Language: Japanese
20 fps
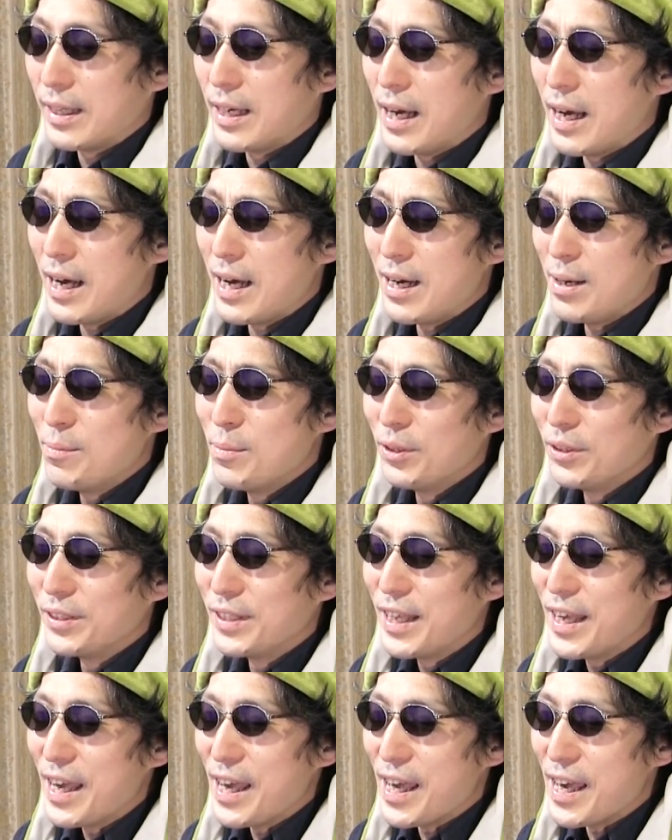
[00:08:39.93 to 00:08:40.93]
ああも
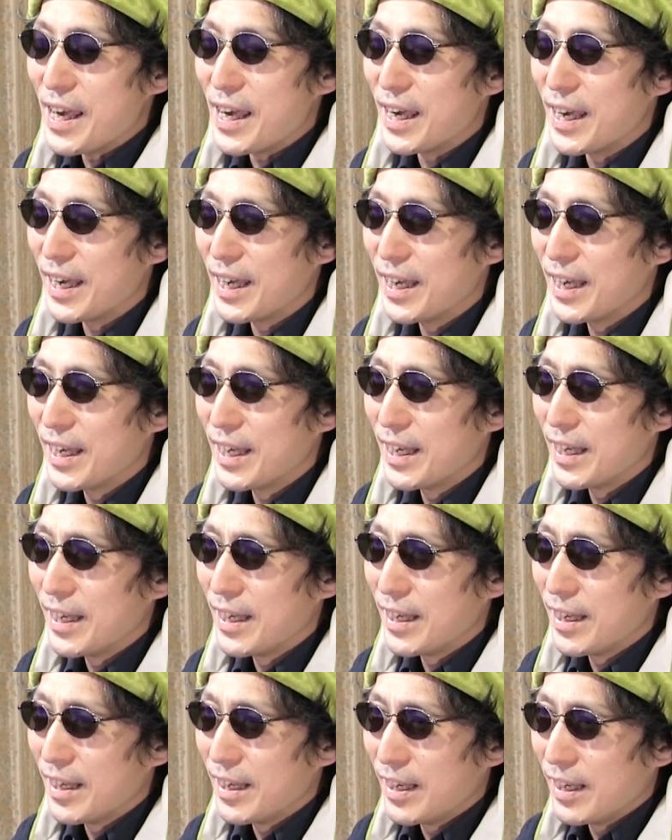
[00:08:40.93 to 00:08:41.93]
うね
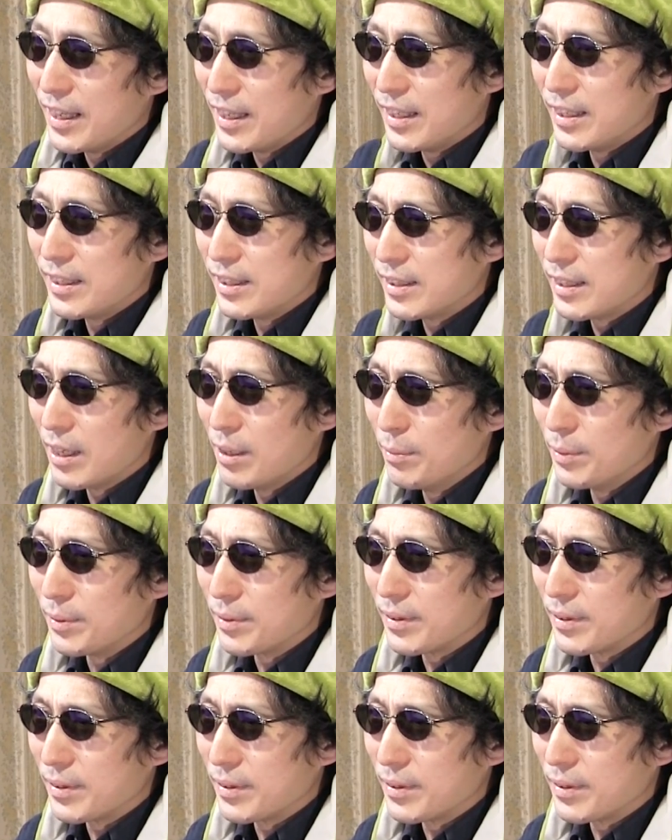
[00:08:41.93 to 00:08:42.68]
頼む